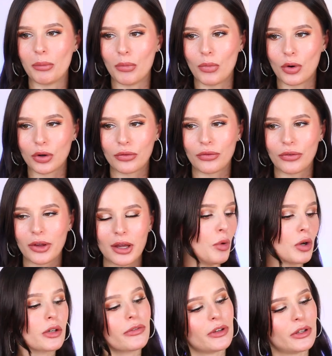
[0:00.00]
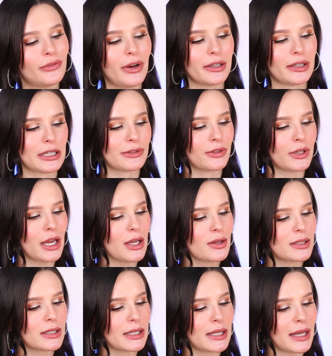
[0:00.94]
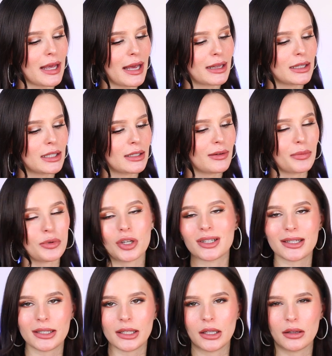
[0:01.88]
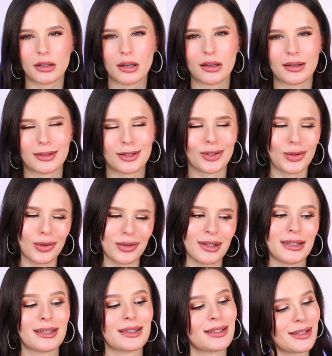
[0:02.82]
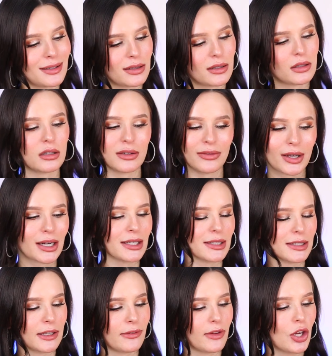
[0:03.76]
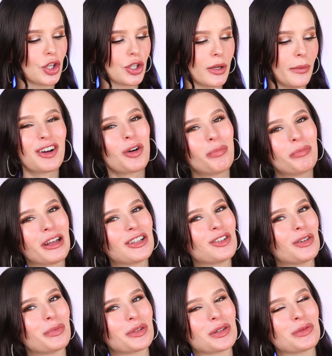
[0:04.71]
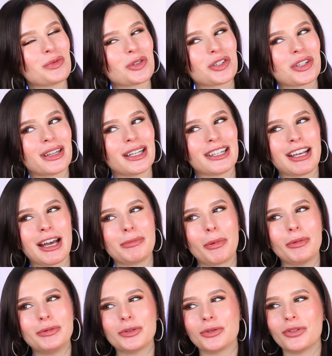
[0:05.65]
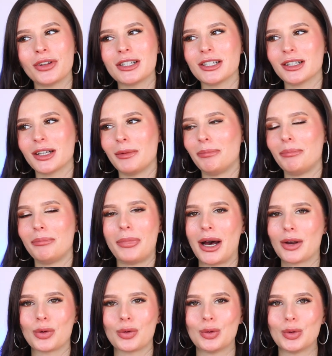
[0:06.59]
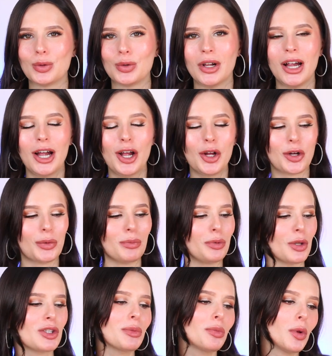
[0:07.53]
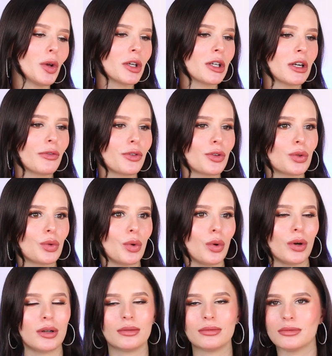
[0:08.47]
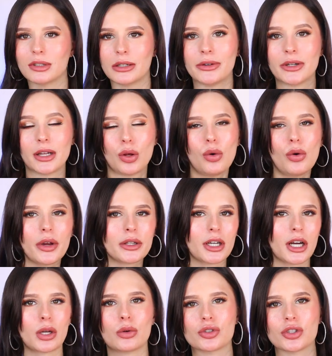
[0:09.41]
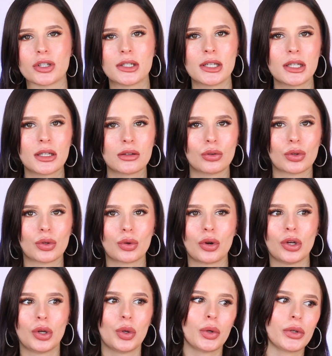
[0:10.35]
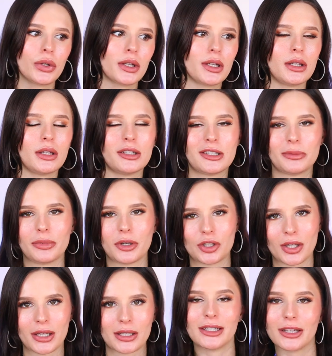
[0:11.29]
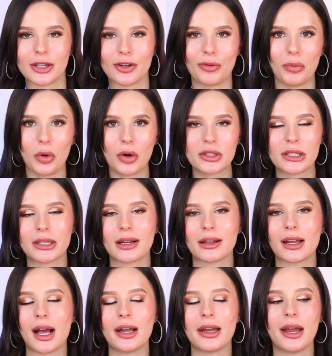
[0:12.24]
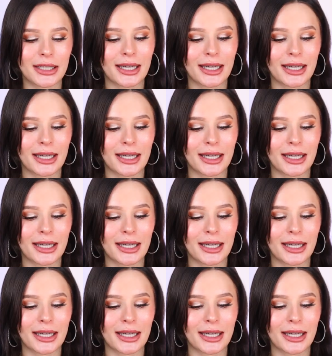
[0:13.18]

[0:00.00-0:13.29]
Morphe. Morphe кофе 2, я извиняюсь, и это вообще тинт, это не тон, это тинт, две разные вещи. Я купила его, потому что я, по-моему, видела пару бьюти-блогеров, кто говорил, о, это хороший тинт, он такой легкий, типа сейчас тинты в моде и так далее.